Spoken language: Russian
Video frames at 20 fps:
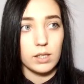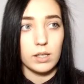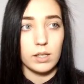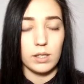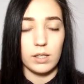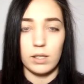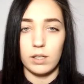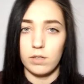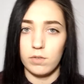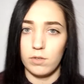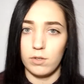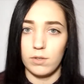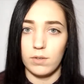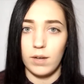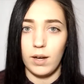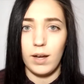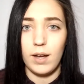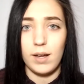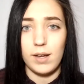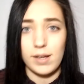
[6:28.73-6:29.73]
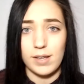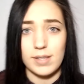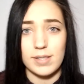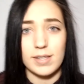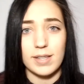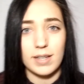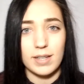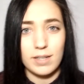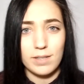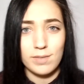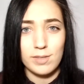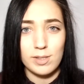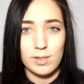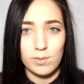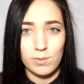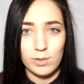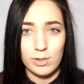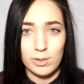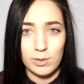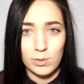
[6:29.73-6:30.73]
И я говорю, а, скорее
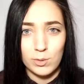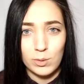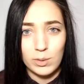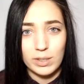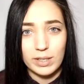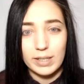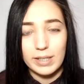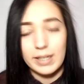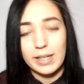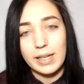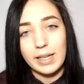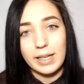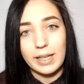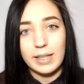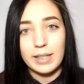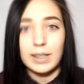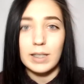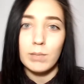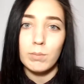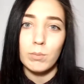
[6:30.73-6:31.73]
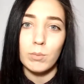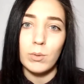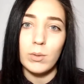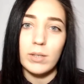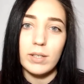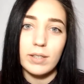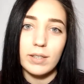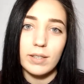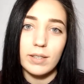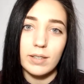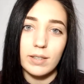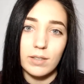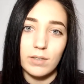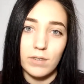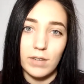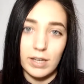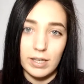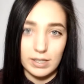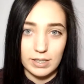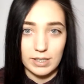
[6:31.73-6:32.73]
всего, Егор, это мой
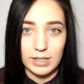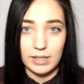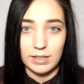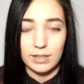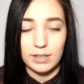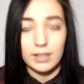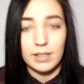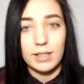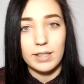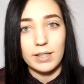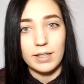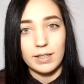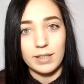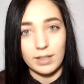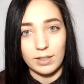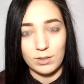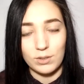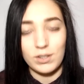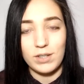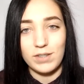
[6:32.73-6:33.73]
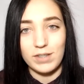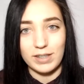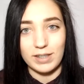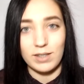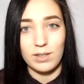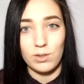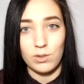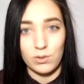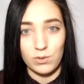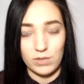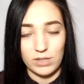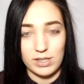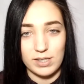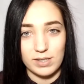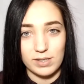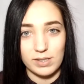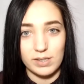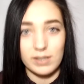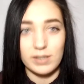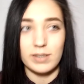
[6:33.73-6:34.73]
двойник, которого ты
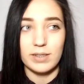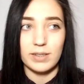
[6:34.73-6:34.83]
увидел.